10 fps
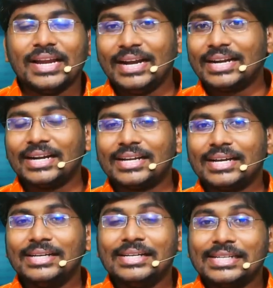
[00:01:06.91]
ఏంటంట
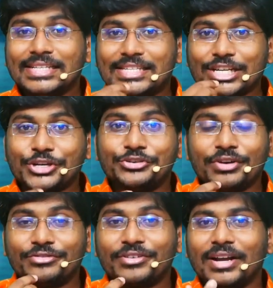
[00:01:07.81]
జిహ్వ
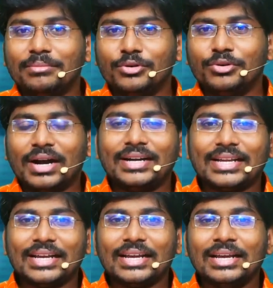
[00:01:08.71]
ఫలము
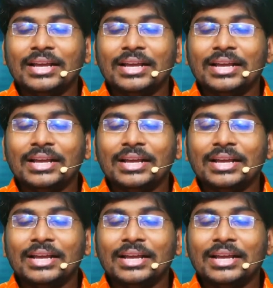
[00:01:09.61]
అంటే